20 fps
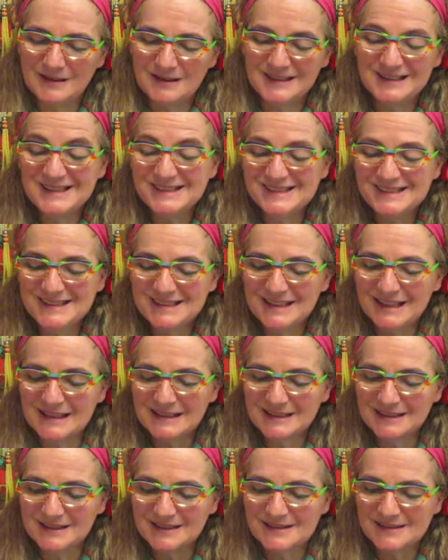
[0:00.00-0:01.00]
des
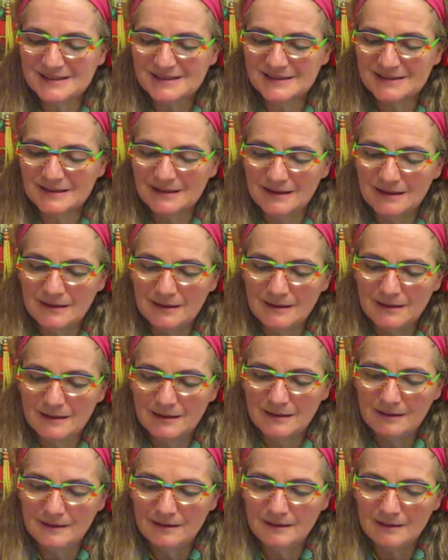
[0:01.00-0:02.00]
cicatrices,
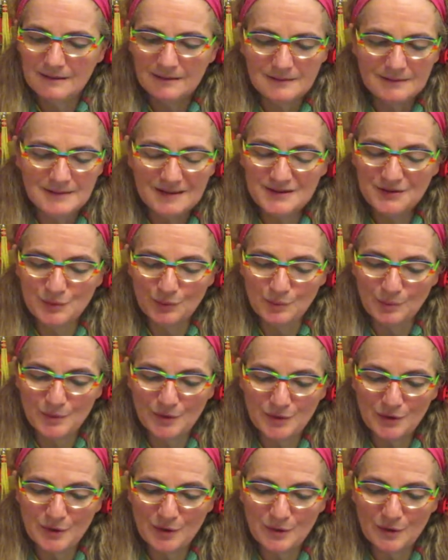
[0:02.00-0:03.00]
des
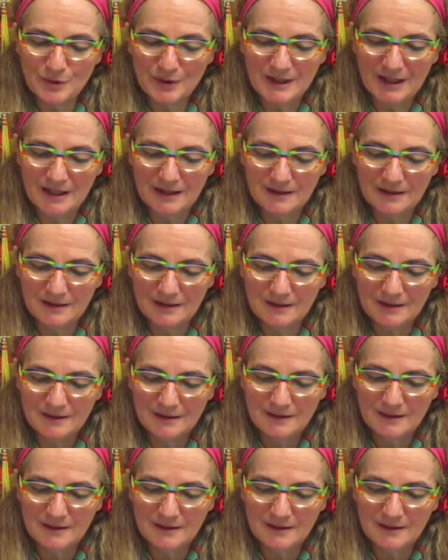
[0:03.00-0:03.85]
ombres dans le regard,